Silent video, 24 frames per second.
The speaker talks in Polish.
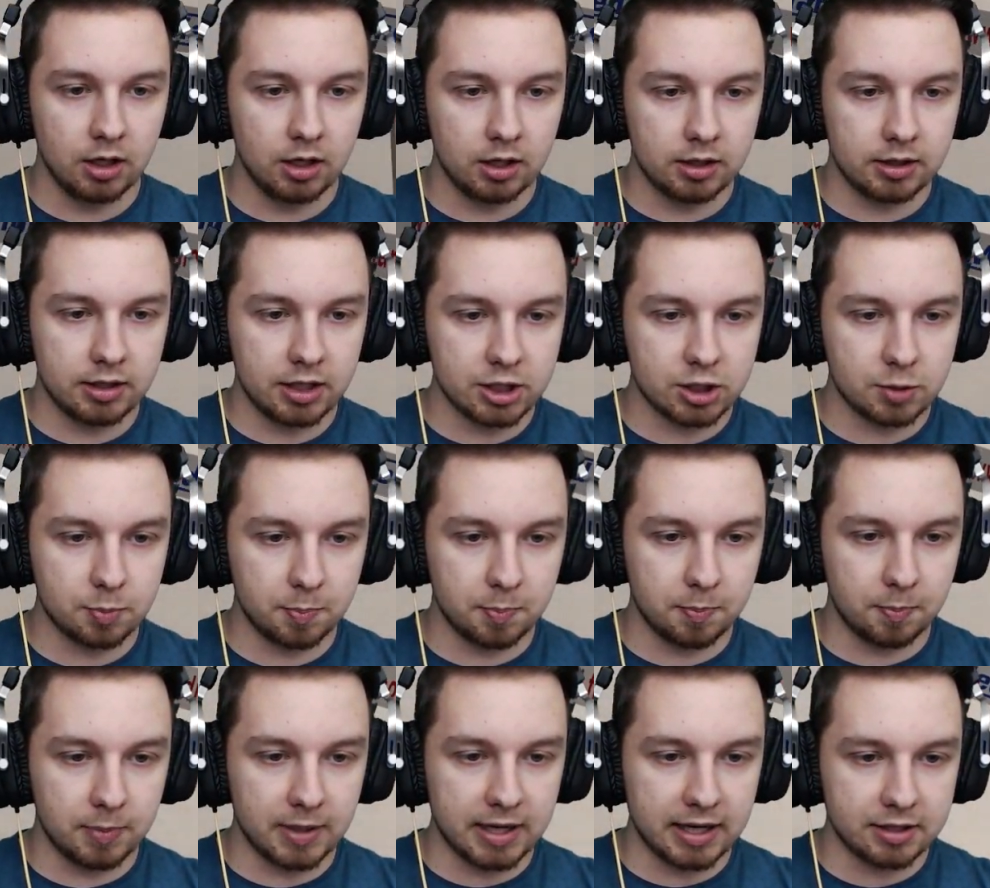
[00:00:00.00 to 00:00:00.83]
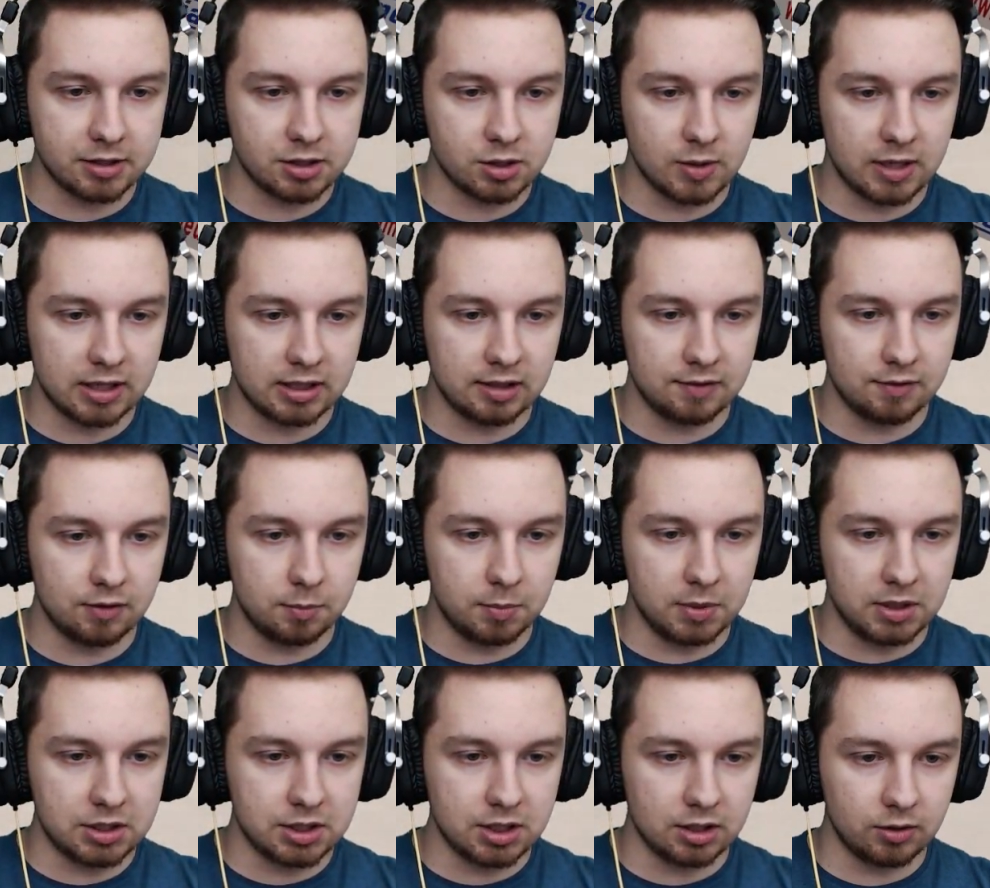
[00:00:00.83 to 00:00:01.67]
Też bardzo ładne
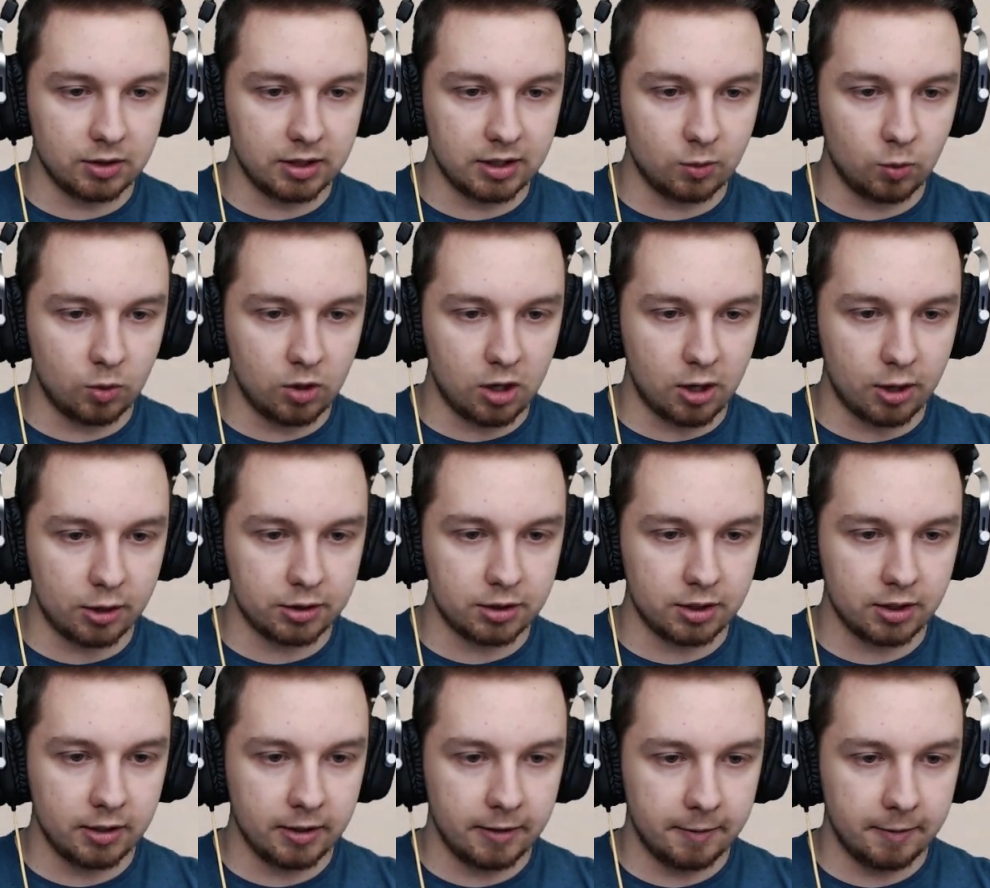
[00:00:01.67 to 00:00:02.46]
wybicie, no i ulot